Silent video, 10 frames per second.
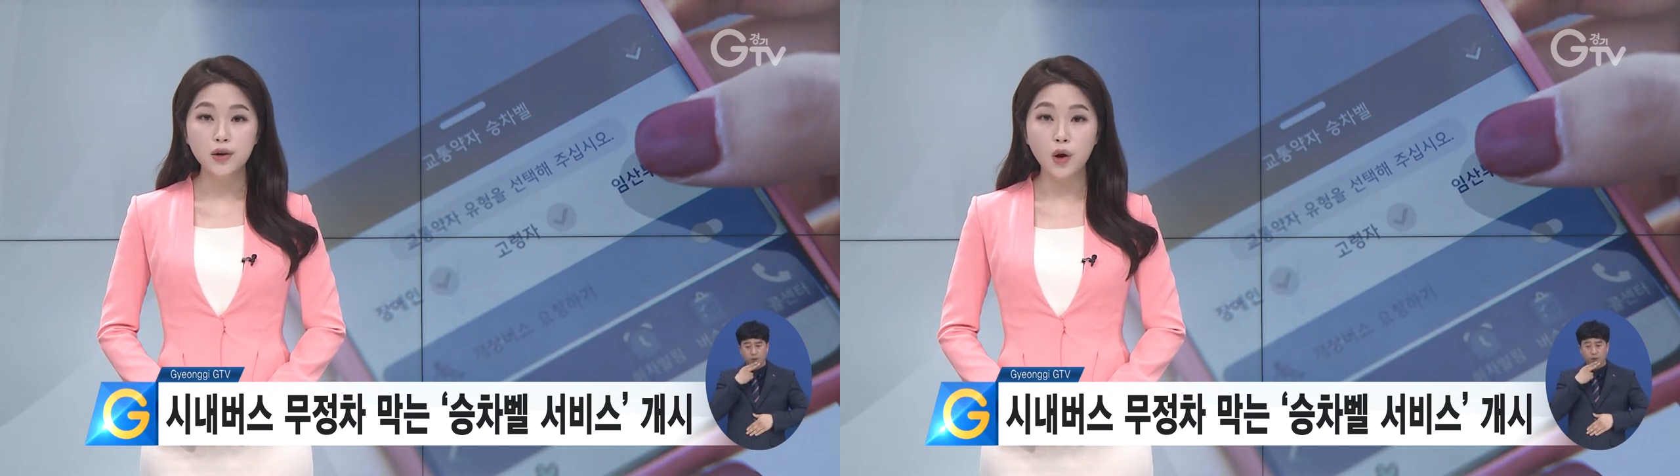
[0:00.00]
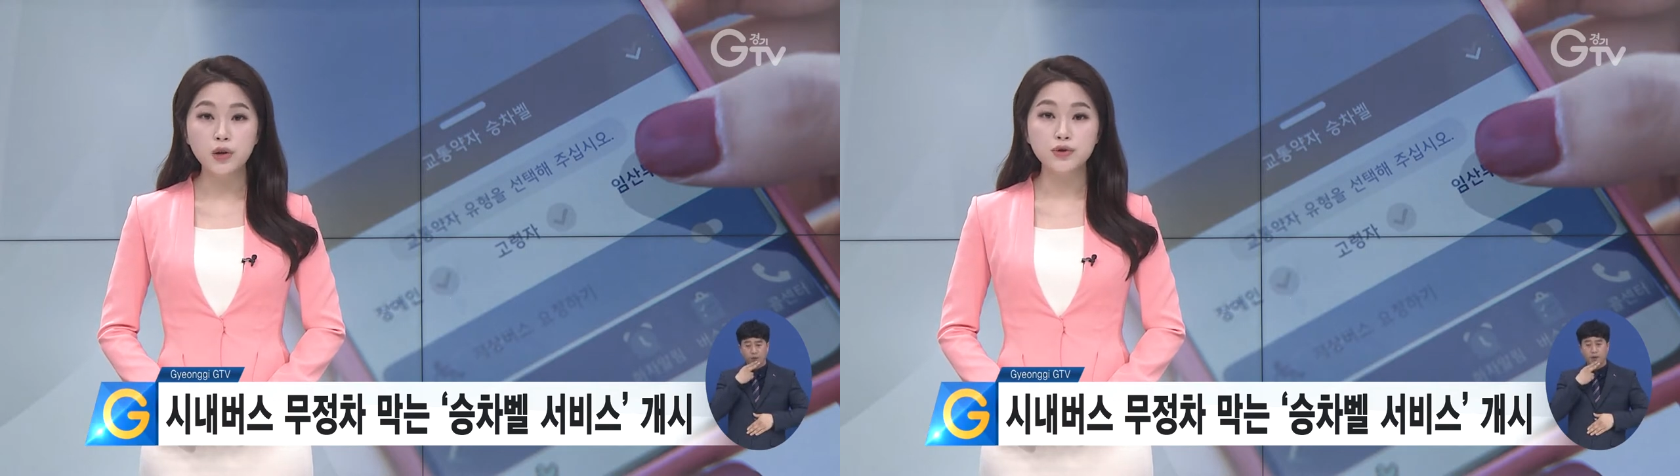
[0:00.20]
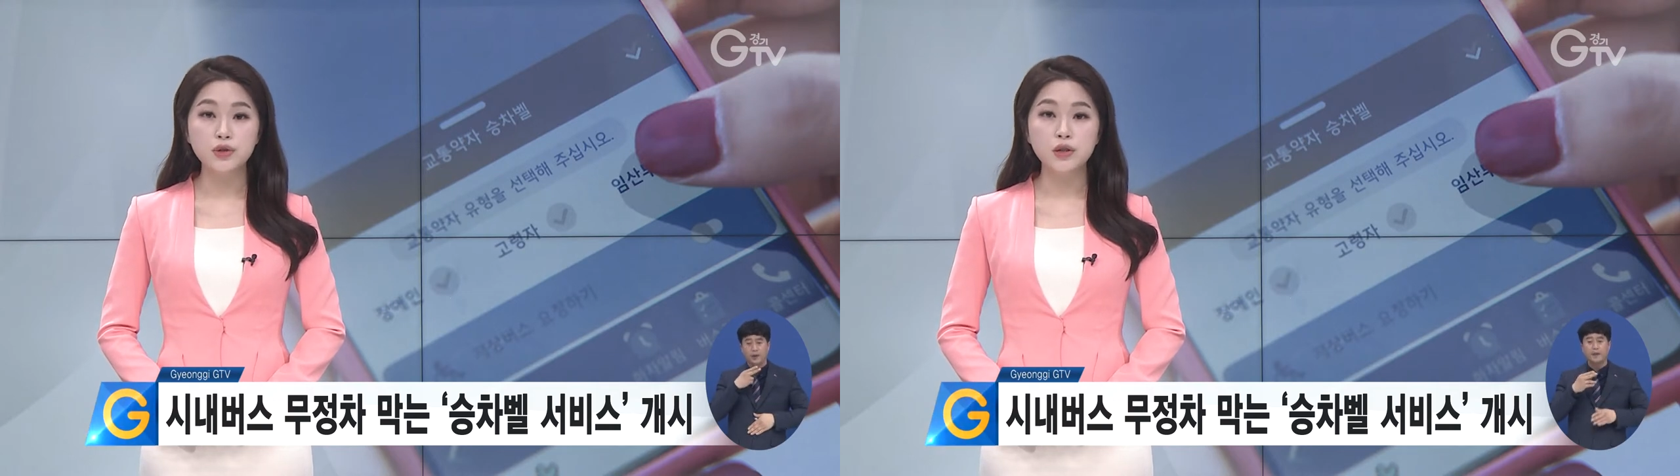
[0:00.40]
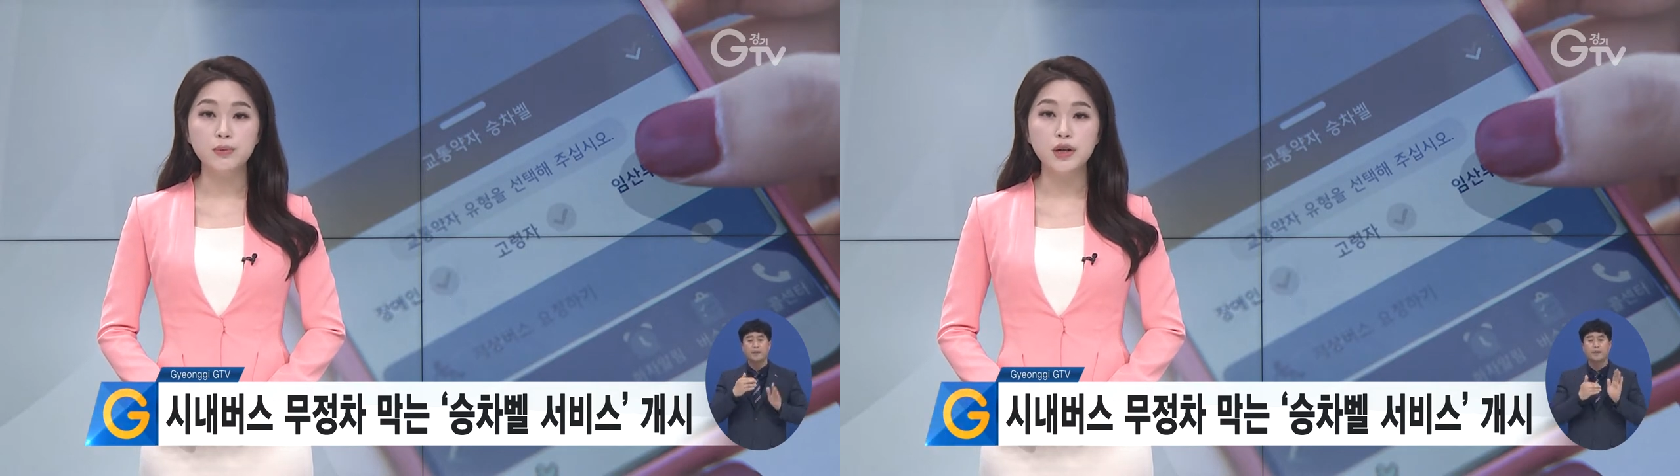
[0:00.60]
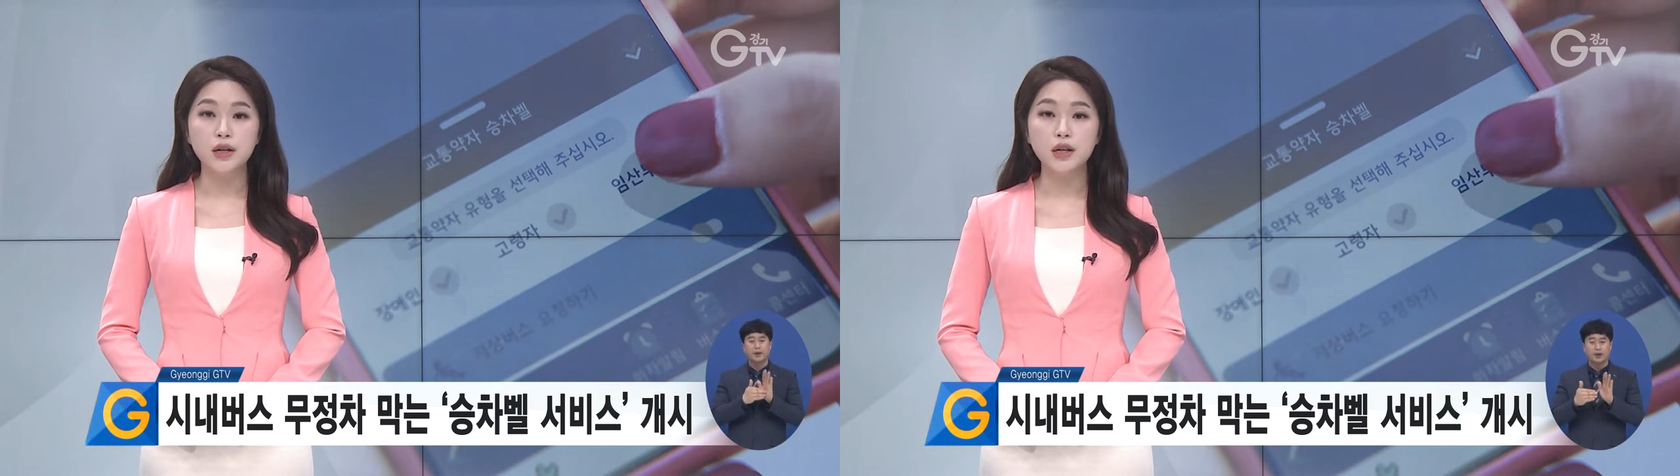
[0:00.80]

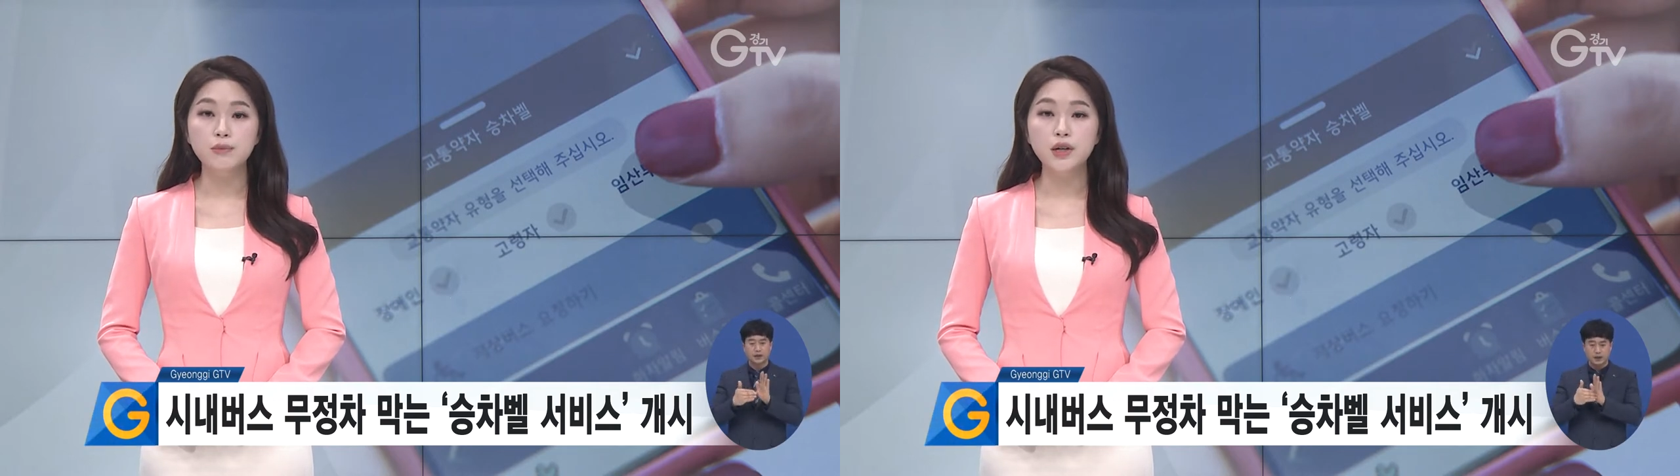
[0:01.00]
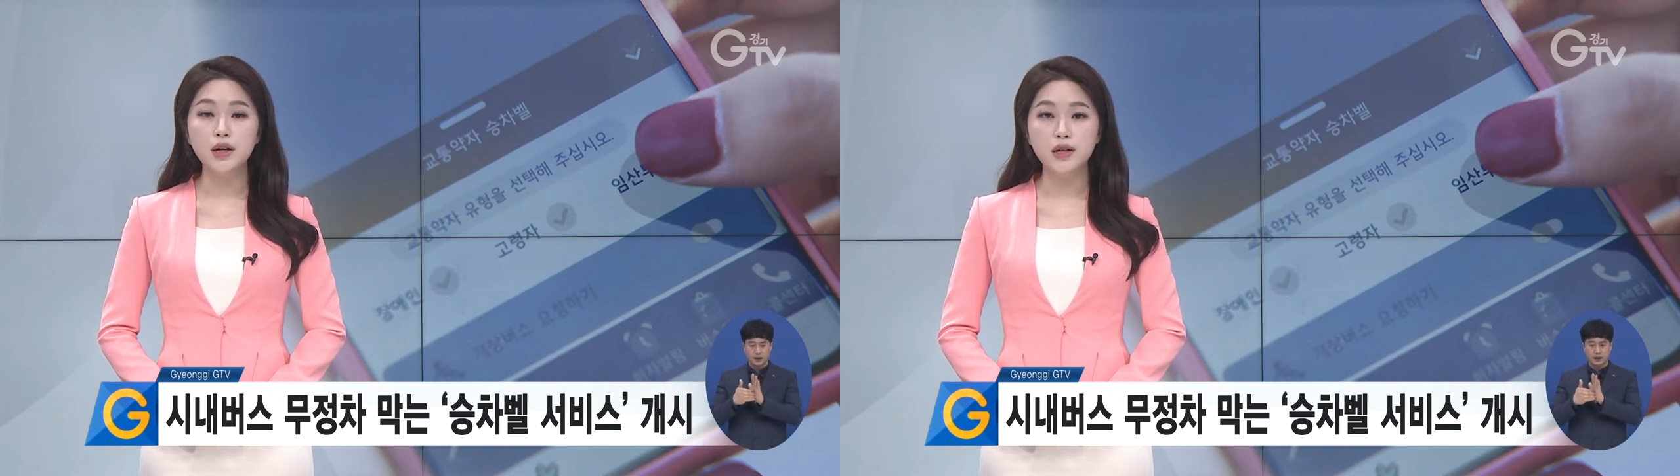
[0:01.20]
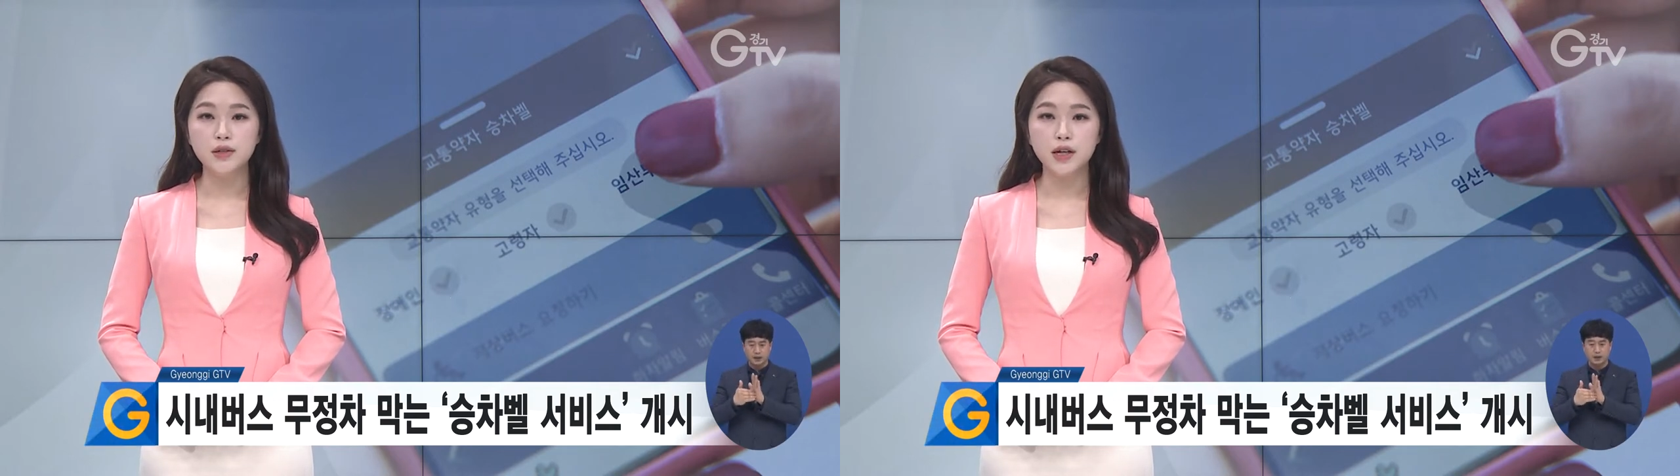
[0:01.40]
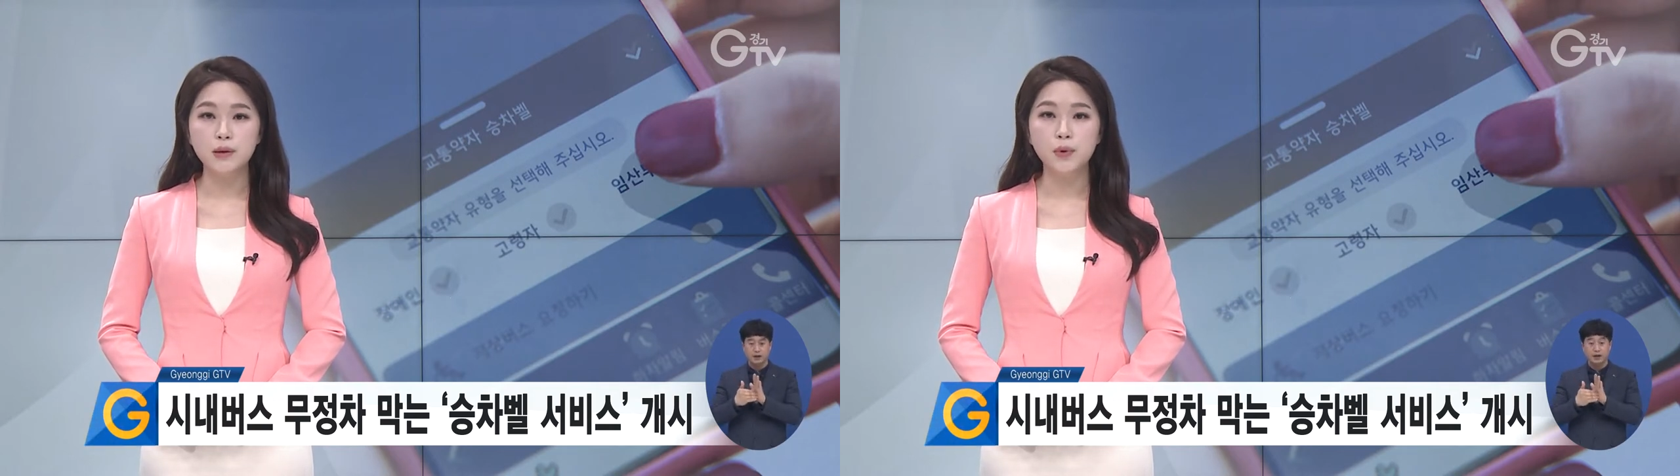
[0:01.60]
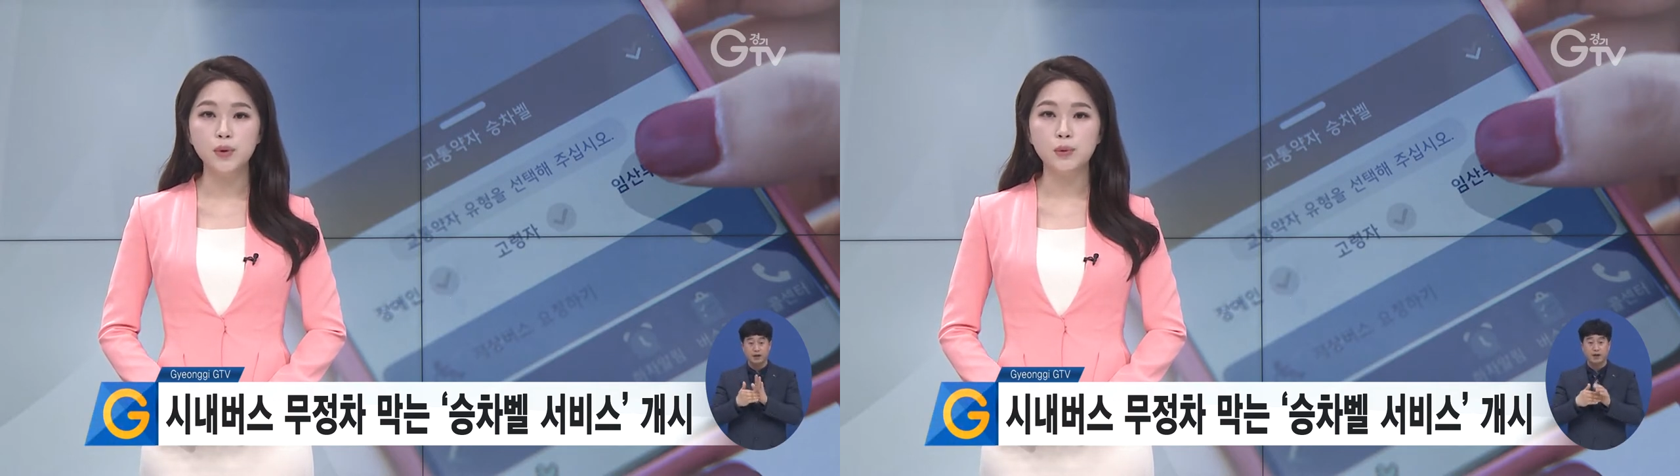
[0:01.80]
경기GTV 김태희
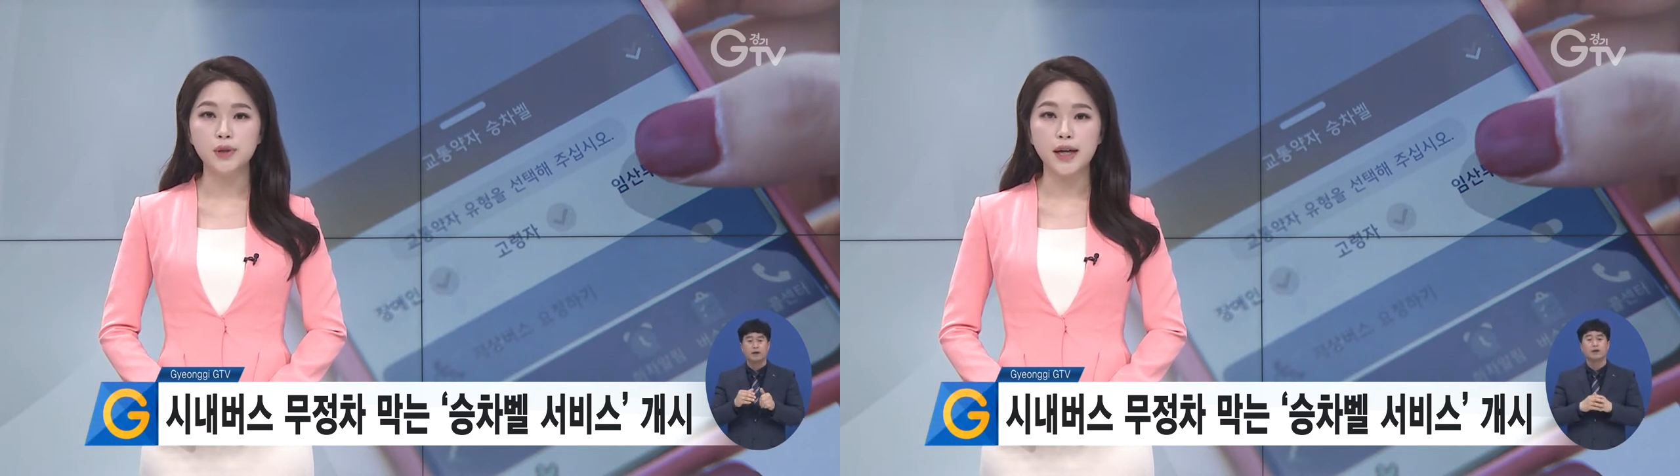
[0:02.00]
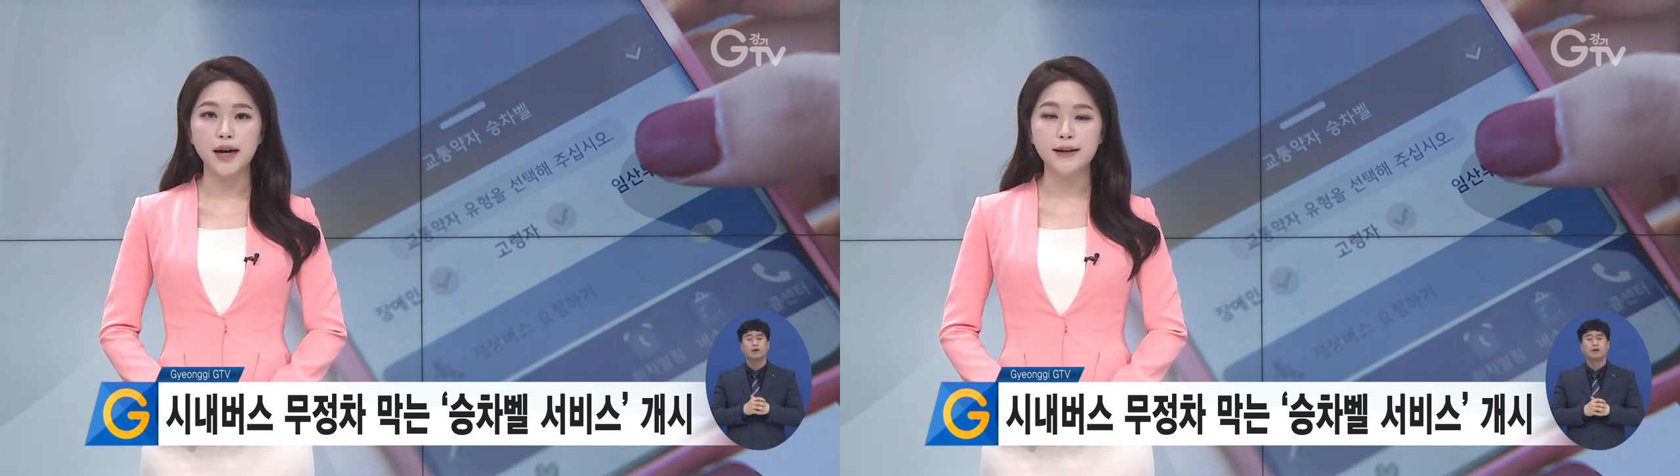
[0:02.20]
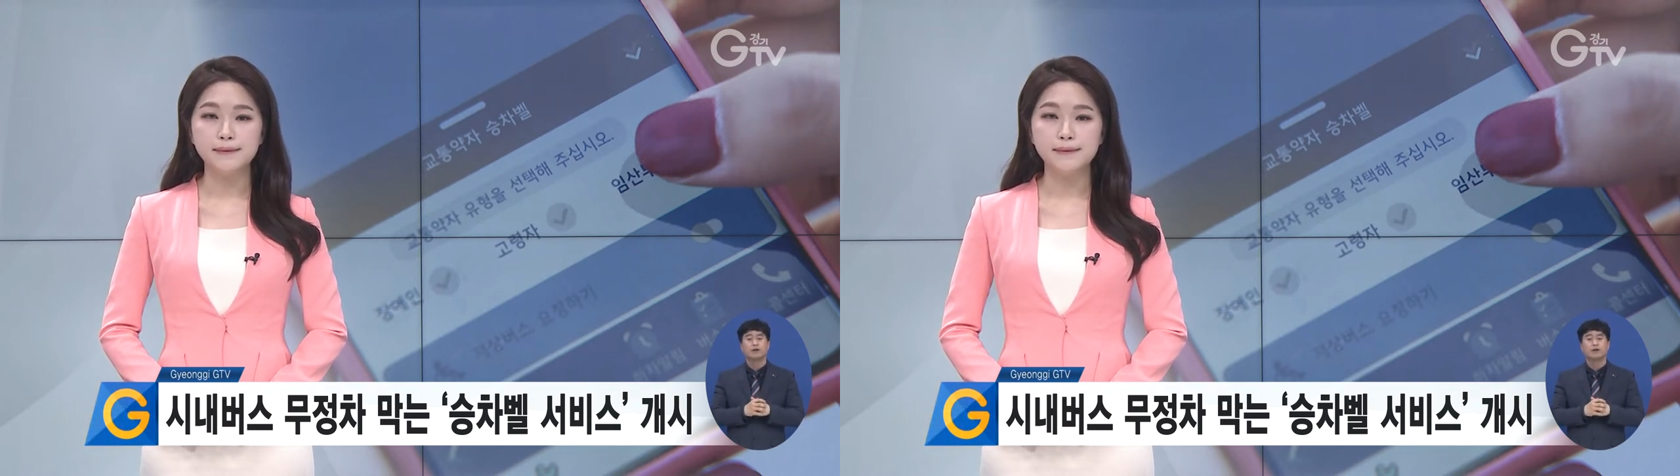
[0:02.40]
기자의 보도입니다.